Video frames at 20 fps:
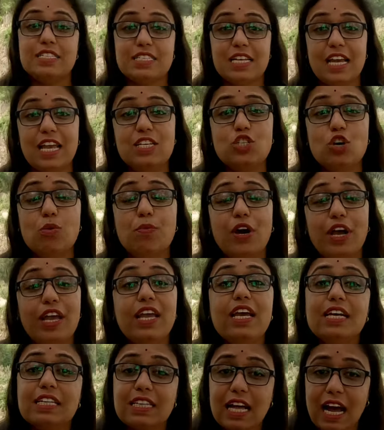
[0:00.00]
সেই সময়
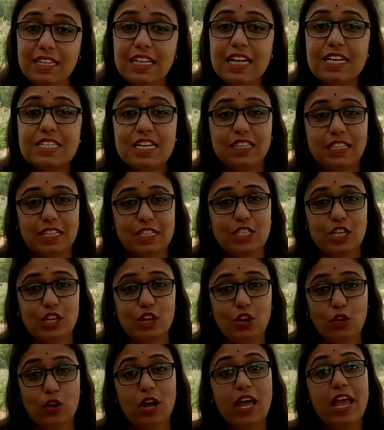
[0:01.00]
তাদের সাথে
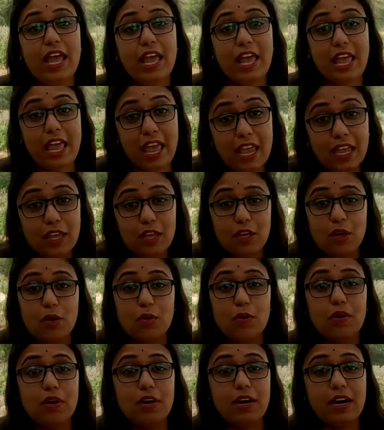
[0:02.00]
ছিল এই
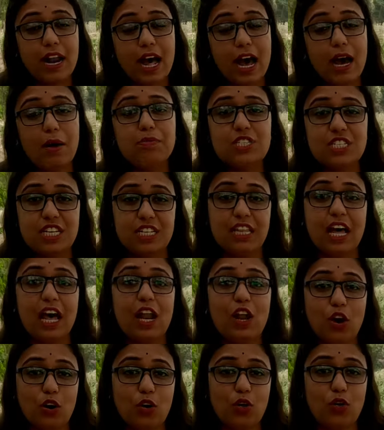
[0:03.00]
রাম সীতা
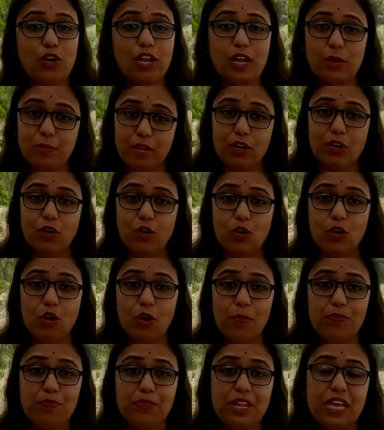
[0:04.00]
লক্ষণের বিগ্রহ
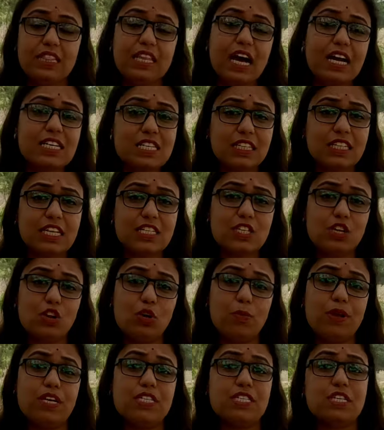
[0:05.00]
তার সাথে ছিল
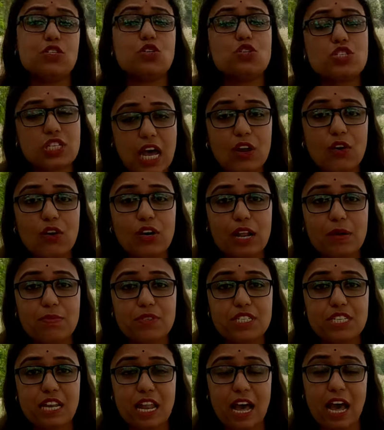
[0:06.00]
বেশ কিছু শালগ্রাম
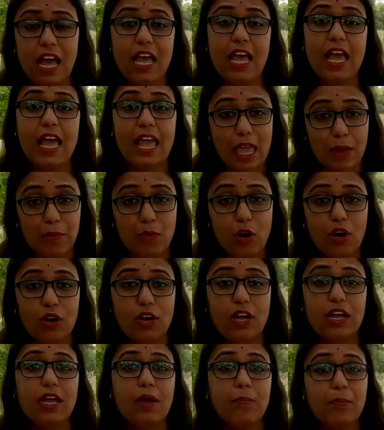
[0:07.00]
শিলা এবং
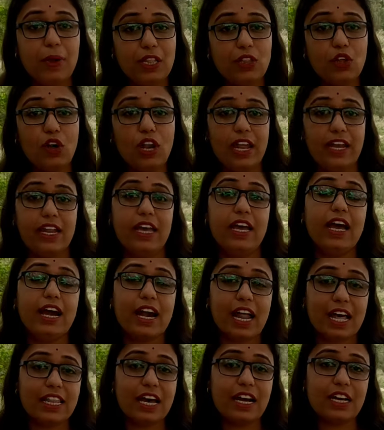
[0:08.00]
পেতলের
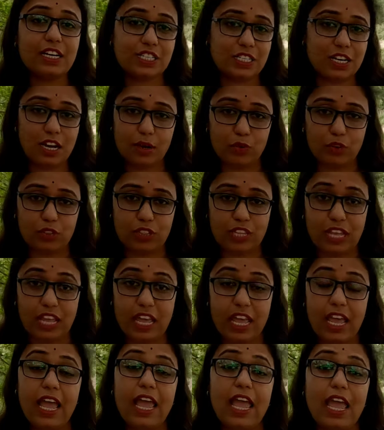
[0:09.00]
রাধাকৃষ্ণের মূর্তি
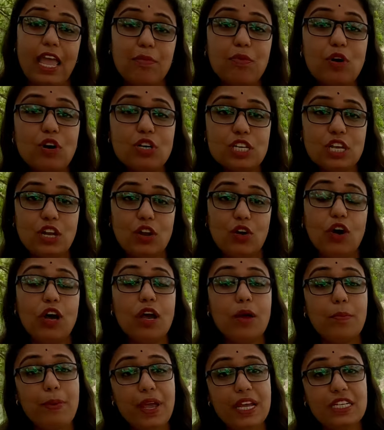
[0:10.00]
এবং ছিল
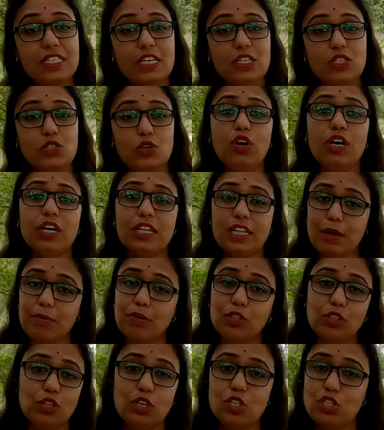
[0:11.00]
বেশ কিছু
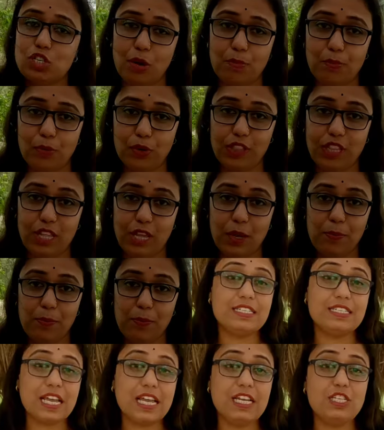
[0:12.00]
দেবত্বর সম্পত্তি
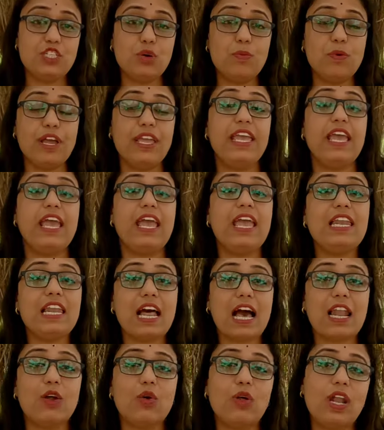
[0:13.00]
সেই সময় এই
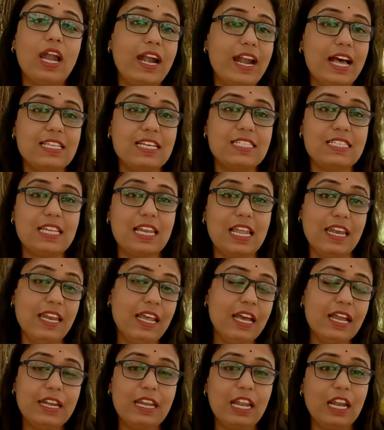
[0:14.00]
লালগোলার রাজা ছিলেন
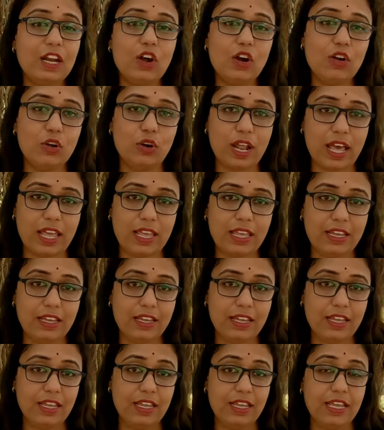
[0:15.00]
নীলকণ্ঠ রায়
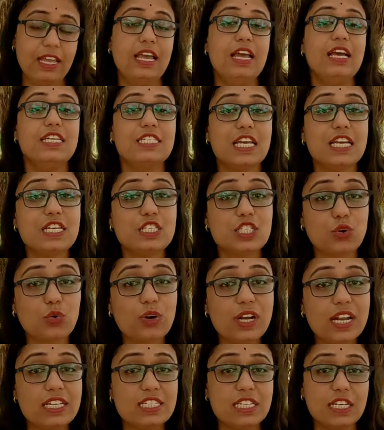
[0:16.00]
সেই
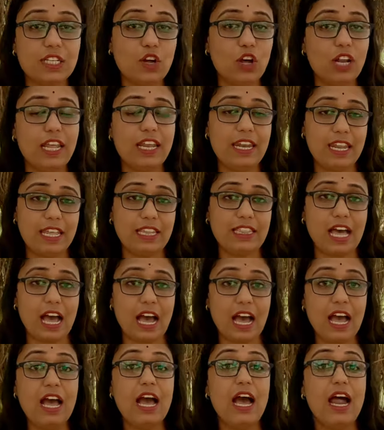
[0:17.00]
সন্ন্যাসী দলের নেতা
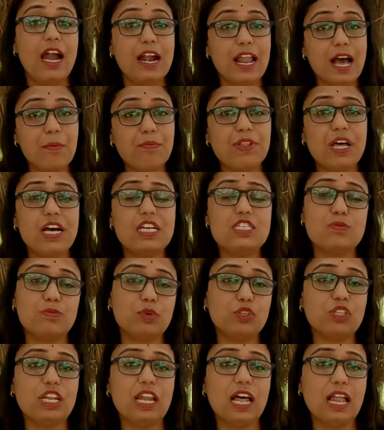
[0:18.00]
রামদাস
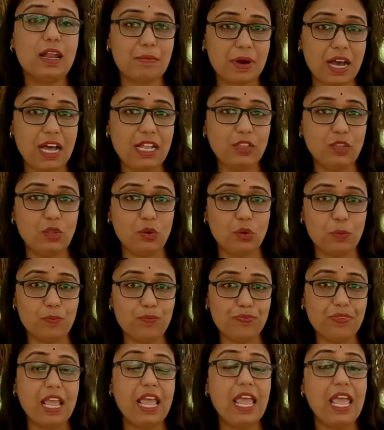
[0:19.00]
মতিলাল মাহান্ত
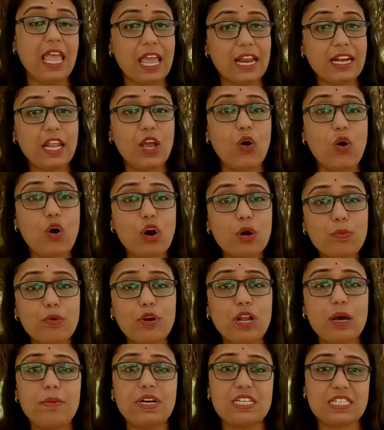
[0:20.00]
একটি
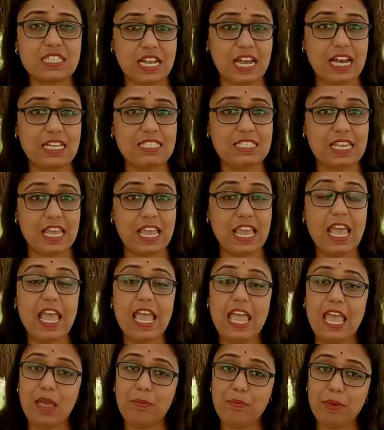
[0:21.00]
অর্পণামার সাহায্যে
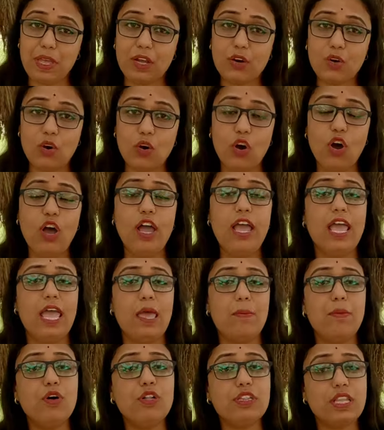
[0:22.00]
এই বিগ্রহ
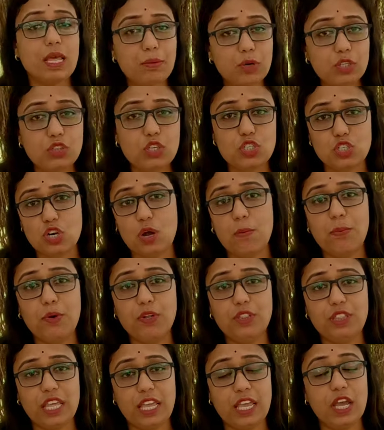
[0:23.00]
এবং দেবত্ব
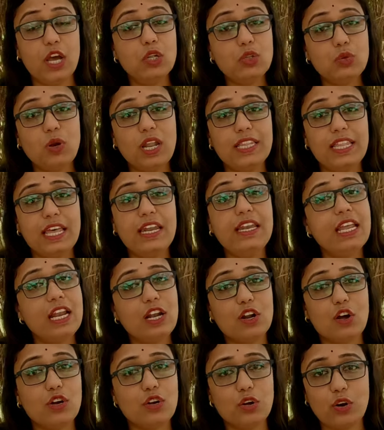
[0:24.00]
সম্পত্তি তুলে দেন
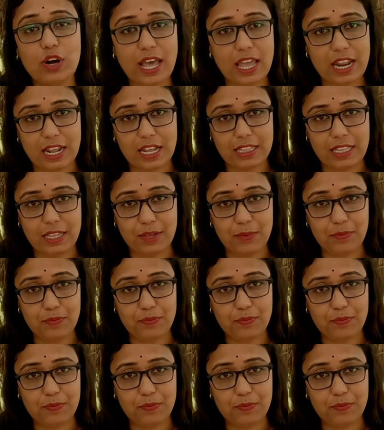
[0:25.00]
নীলকণ্ঠ রায়ের হাতে